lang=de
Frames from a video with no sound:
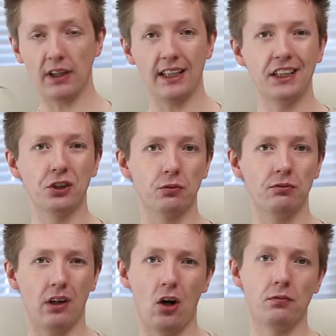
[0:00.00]
allein
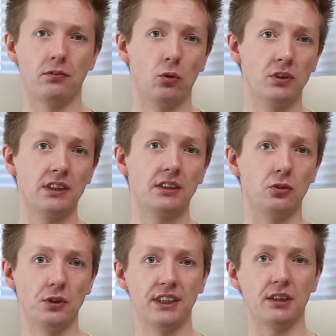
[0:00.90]
schon aufgrund des
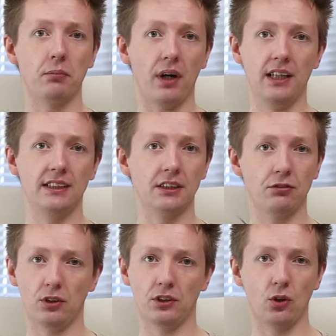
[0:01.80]
günstigen Preises
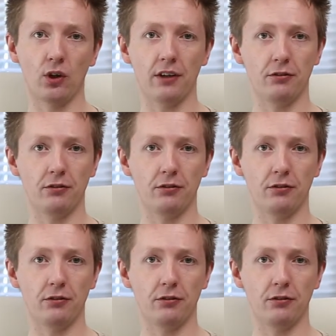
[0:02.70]
von ca.